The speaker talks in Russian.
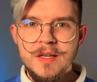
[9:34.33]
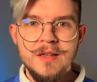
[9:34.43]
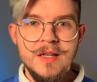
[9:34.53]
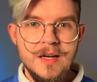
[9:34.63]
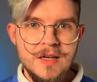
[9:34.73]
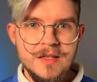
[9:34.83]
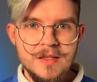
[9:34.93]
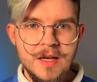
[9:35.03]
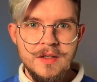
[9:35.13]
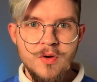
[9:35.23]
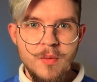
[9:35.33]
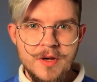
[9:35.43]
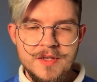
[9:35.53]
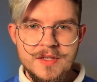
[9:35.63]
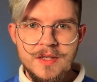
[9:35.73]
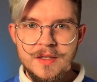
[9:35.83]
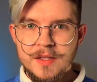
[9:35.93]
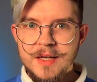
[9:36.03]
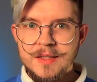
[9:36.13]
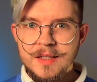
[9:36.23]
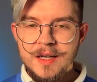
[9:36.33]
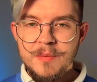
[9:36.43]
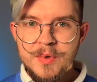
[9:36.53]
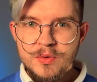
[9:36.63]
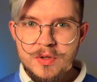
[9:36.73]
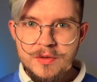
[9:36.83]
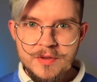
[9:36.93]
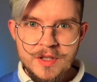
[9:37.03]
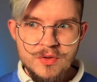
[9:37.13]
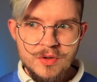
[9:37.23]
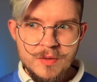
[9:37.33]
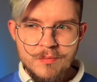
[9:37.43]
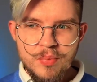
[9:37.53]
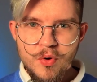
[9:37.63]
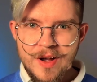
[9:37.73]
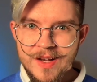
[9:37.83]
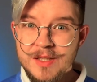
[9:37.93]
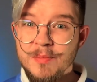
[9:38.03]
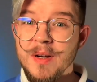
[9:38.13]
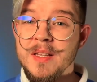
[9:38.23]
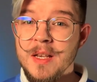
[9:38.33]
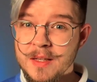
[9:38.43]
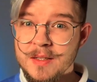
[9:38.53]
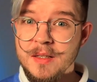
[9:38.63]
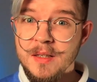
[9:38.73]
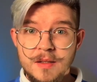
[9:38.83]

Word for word: энергоемкости данных компьютеров идет по экспоненте,